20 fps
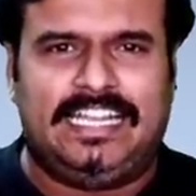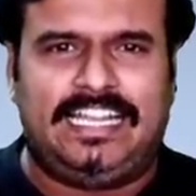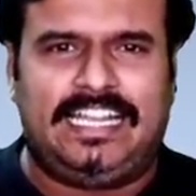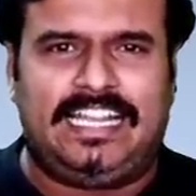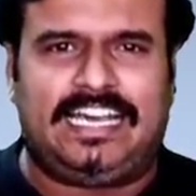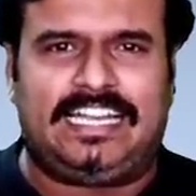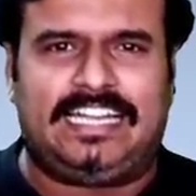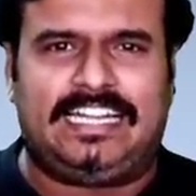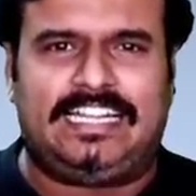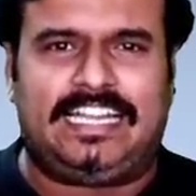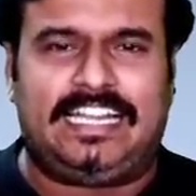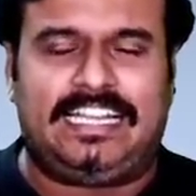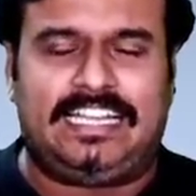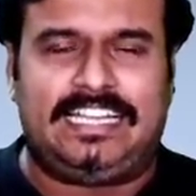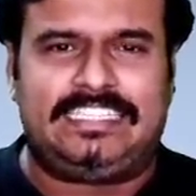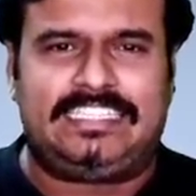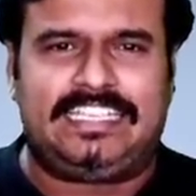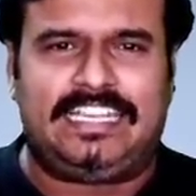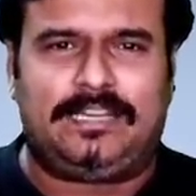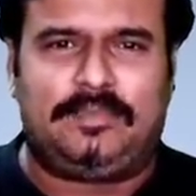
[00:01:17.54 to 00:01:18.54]

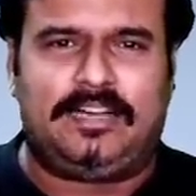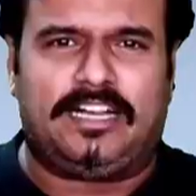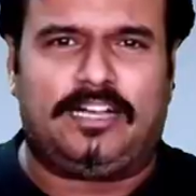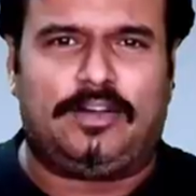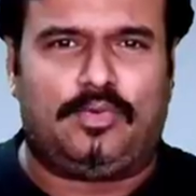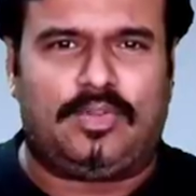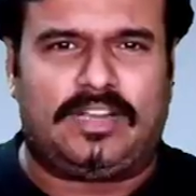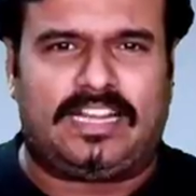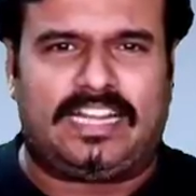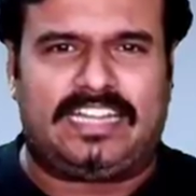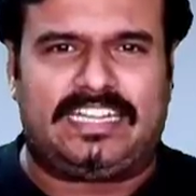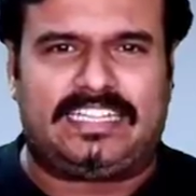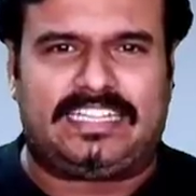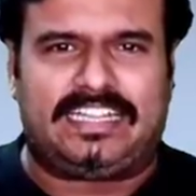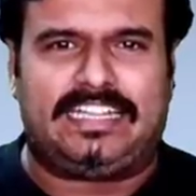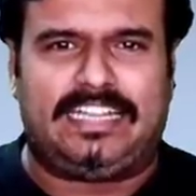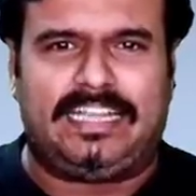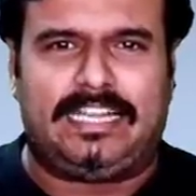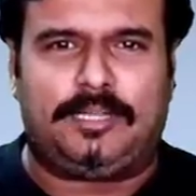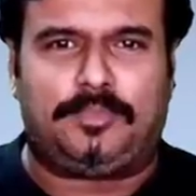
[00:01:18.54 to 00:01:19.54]
எல்லார்கிட்டையும் நிச்சயமாக ஒரு
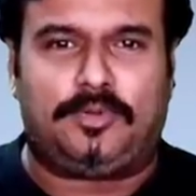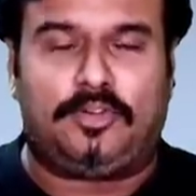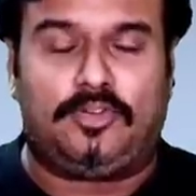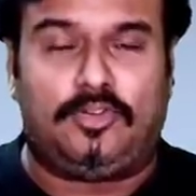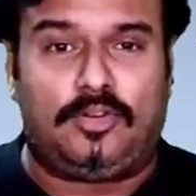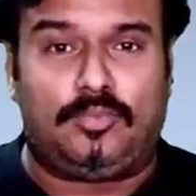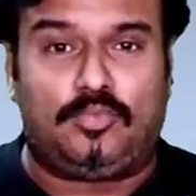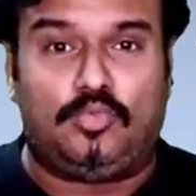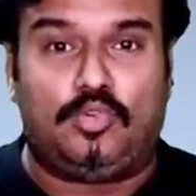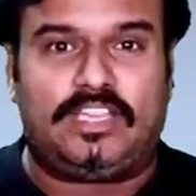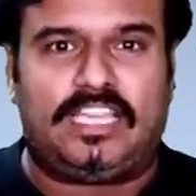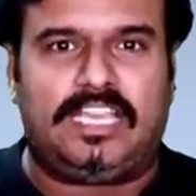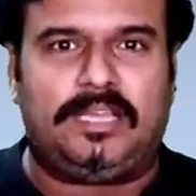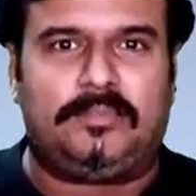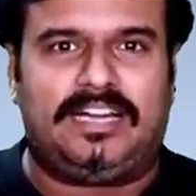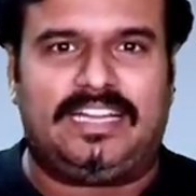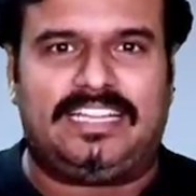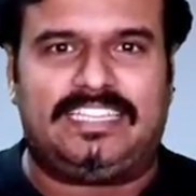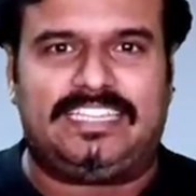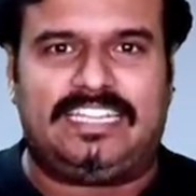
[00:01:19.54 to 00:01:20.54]
கனெக்டை கிரியேட் பண்ணும்
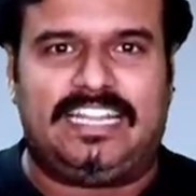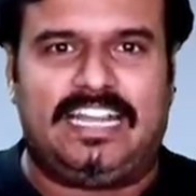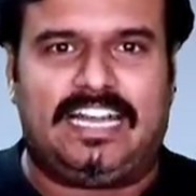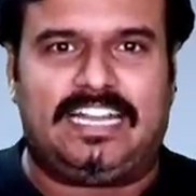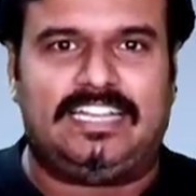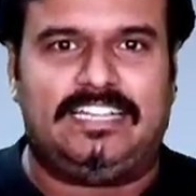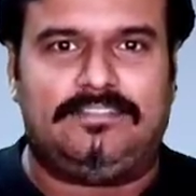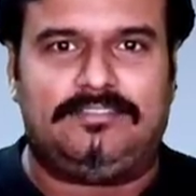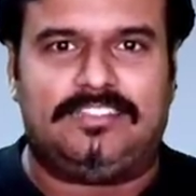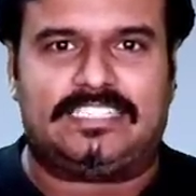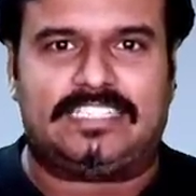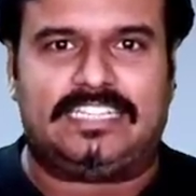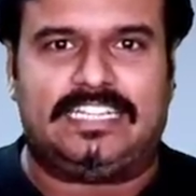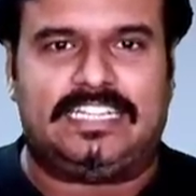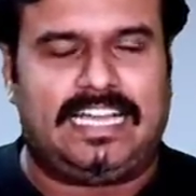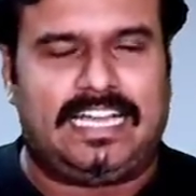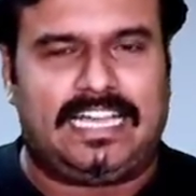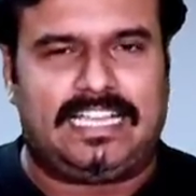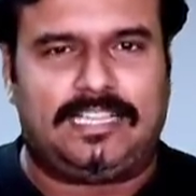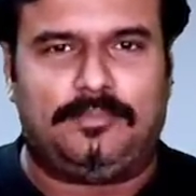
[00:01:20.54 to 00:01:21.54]
முக்கியமாக அந்த டாக் லவர்ஸ்
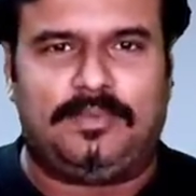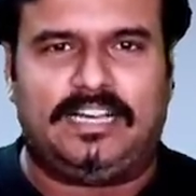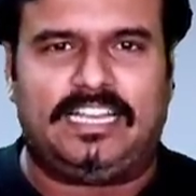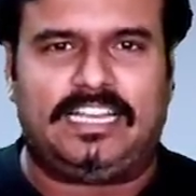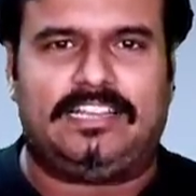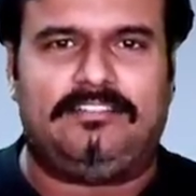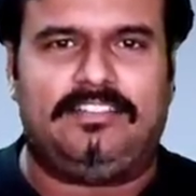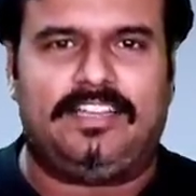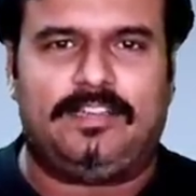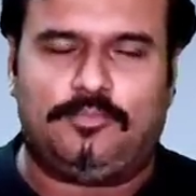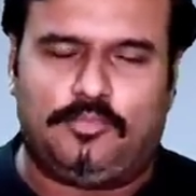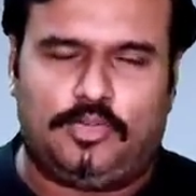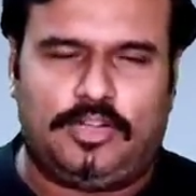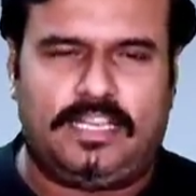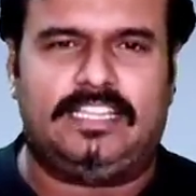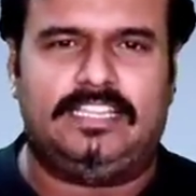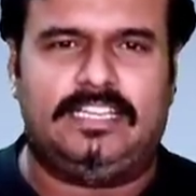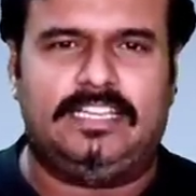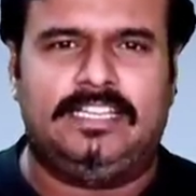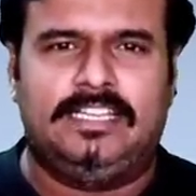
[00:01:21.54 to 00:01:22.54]
கிட்ட அதை மறுக்கவே
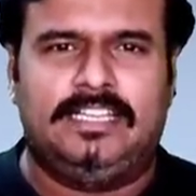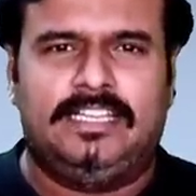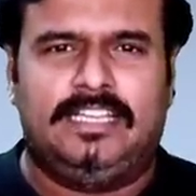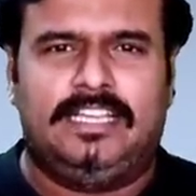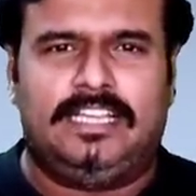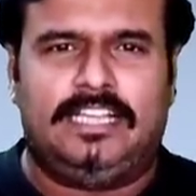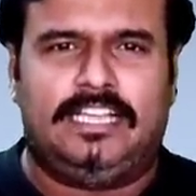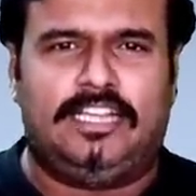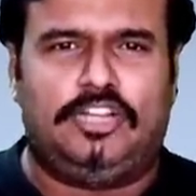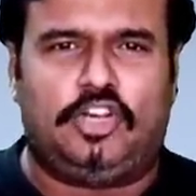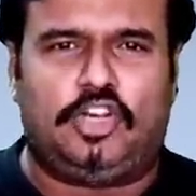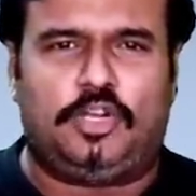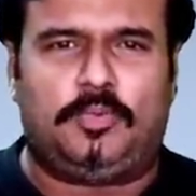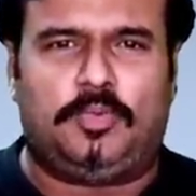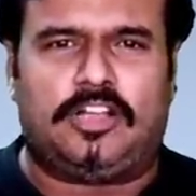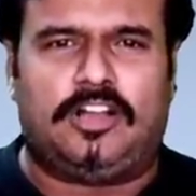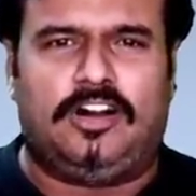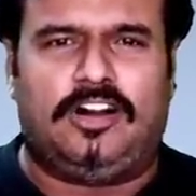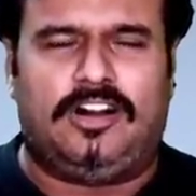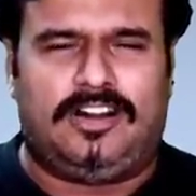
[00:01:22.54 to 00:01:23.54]
முடியாது இன்னொரு
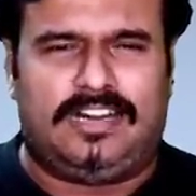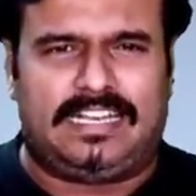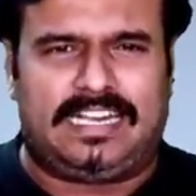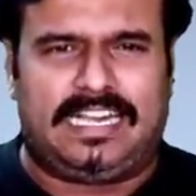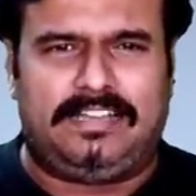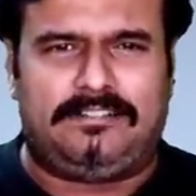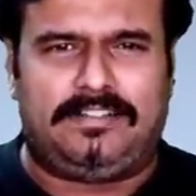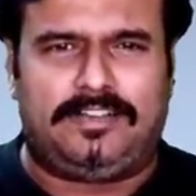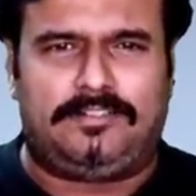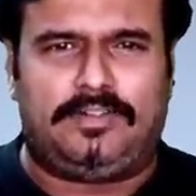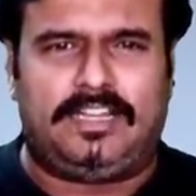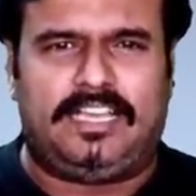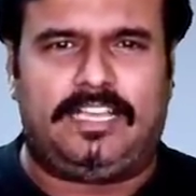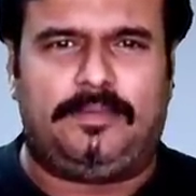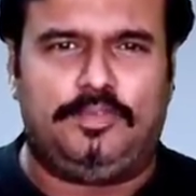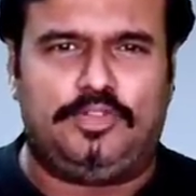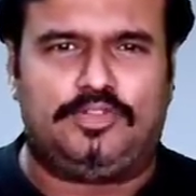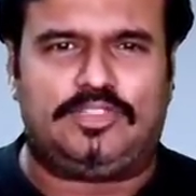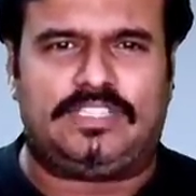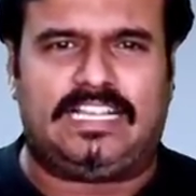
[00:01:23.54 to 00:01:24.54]
பக்கம் ரேவாவுடைய
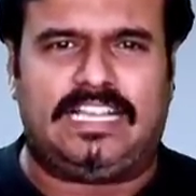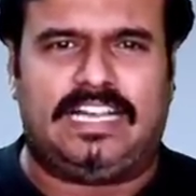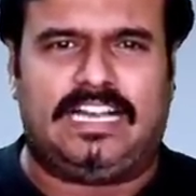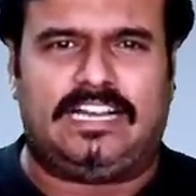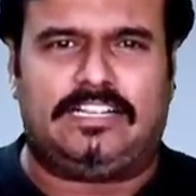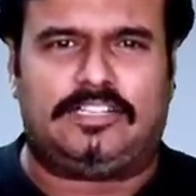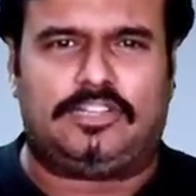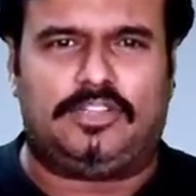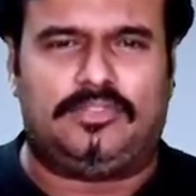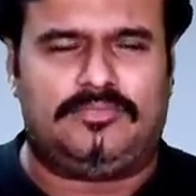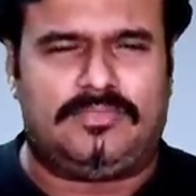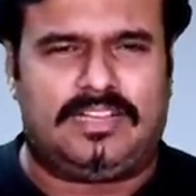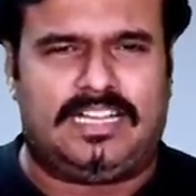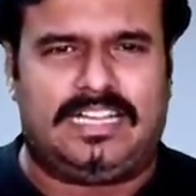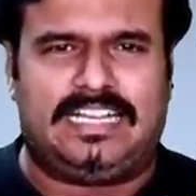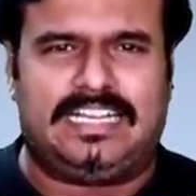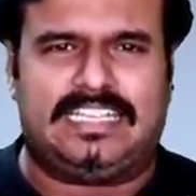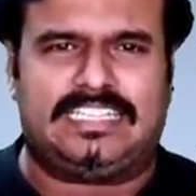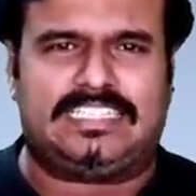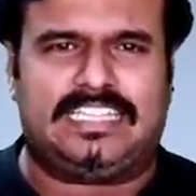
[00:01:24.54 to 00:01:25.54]
மியூசிக் ஆகட்டும்
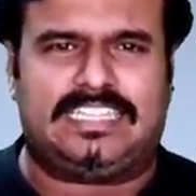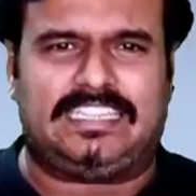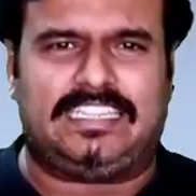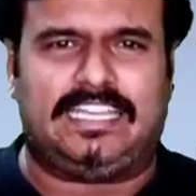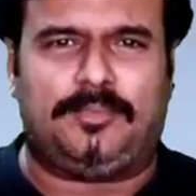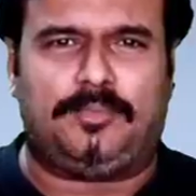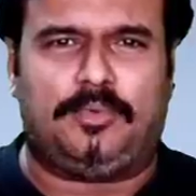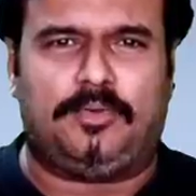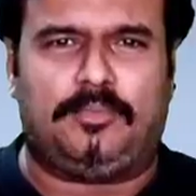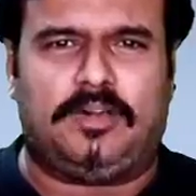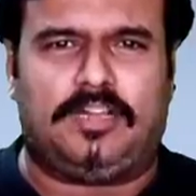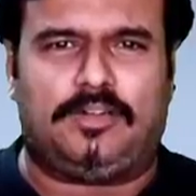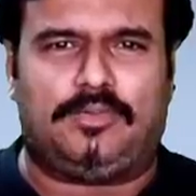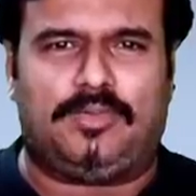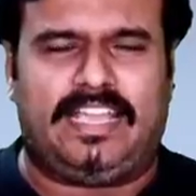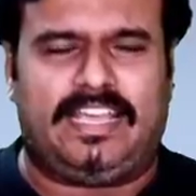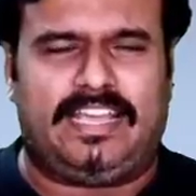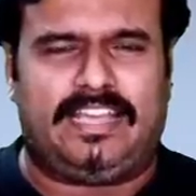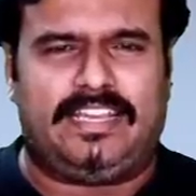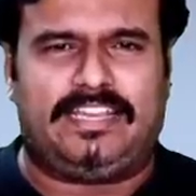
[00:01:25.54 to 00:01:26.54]
சத்யா
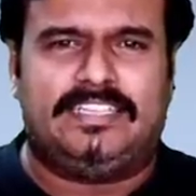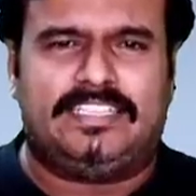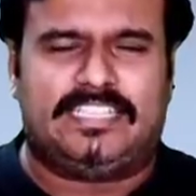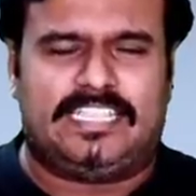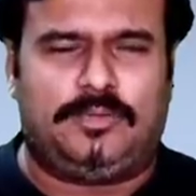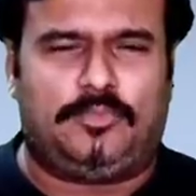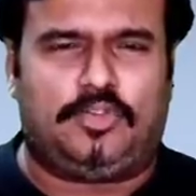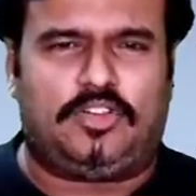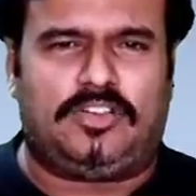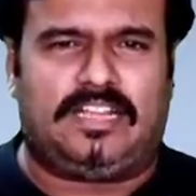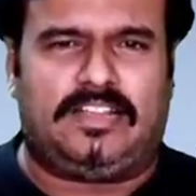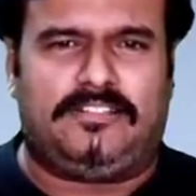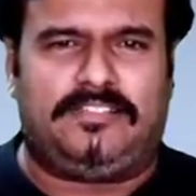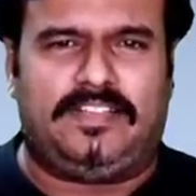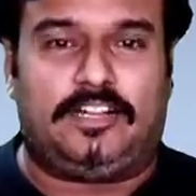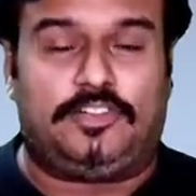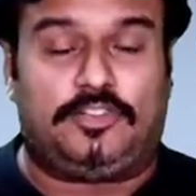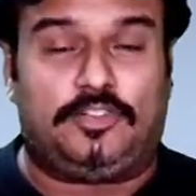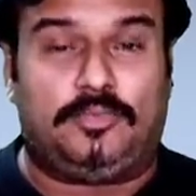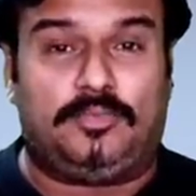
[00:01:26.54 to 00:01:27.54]
பொன்மாருடைய
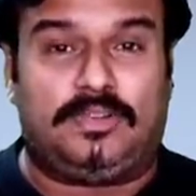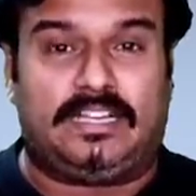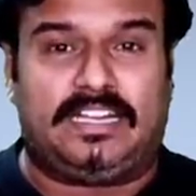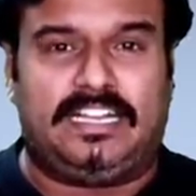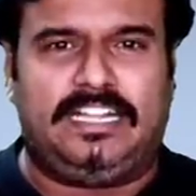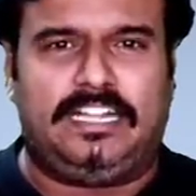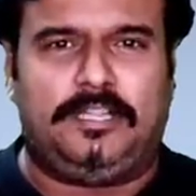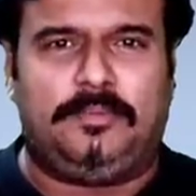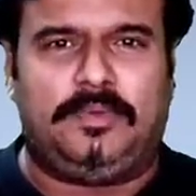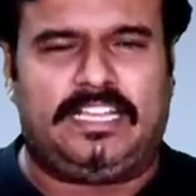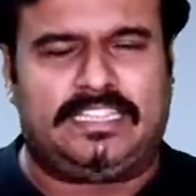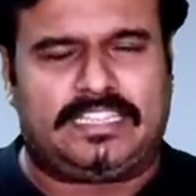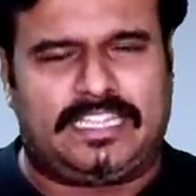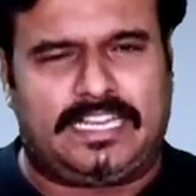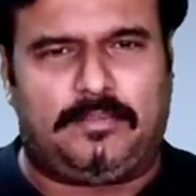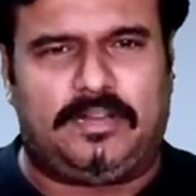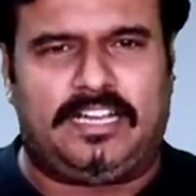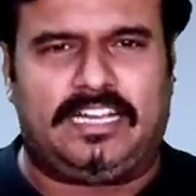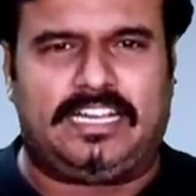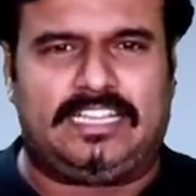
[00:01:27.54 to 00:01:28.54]
சினிமோட்டோகிராஃபி ஆகட்டும் ரெண்டுமே
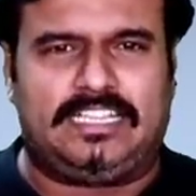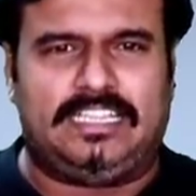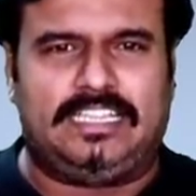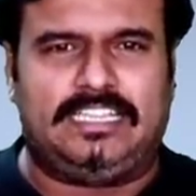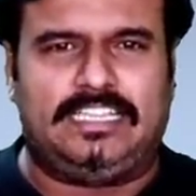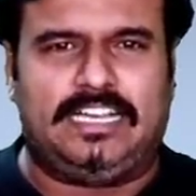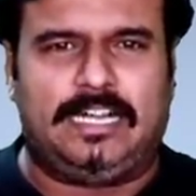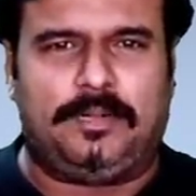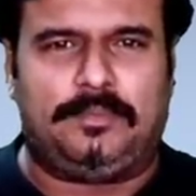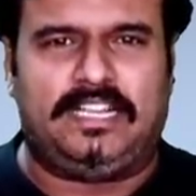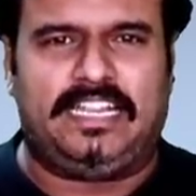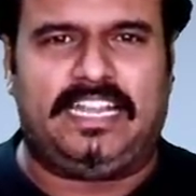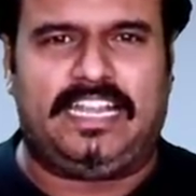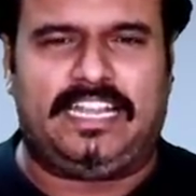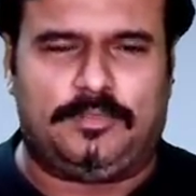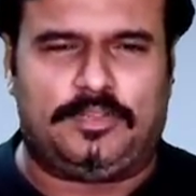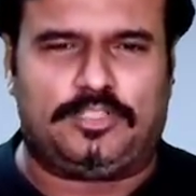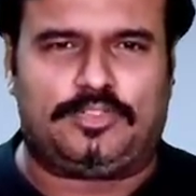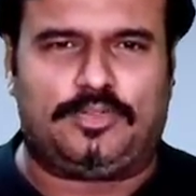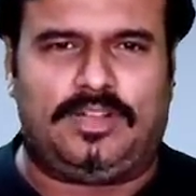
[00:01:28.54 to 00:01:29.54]
தரமாக இருந்தது அப்படின்னு
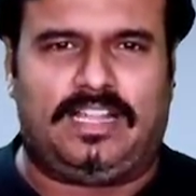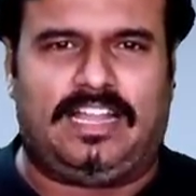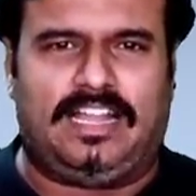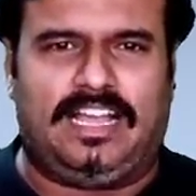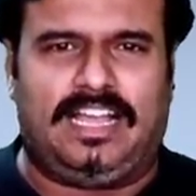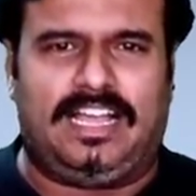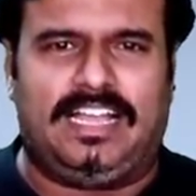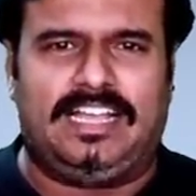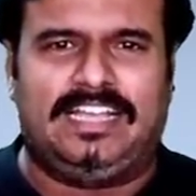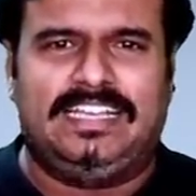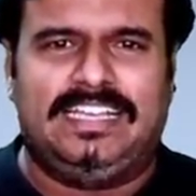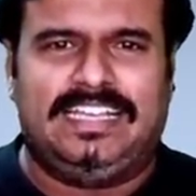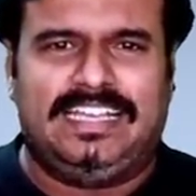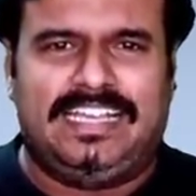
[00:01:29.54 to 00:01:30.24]
நம்ம சொல்லலாம்